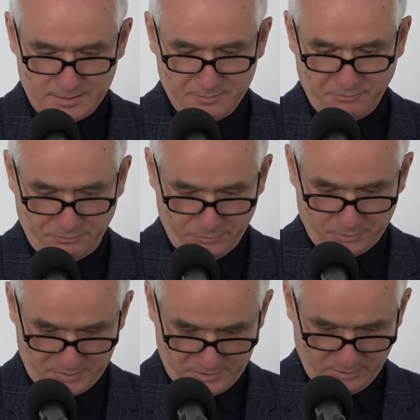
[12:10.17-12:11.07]
Nim
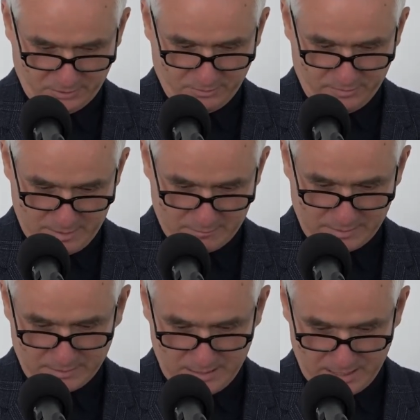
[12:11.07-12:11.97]

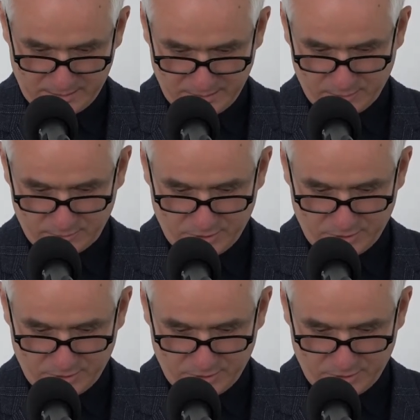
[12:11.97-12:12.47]
funkcjonowała. I dlatego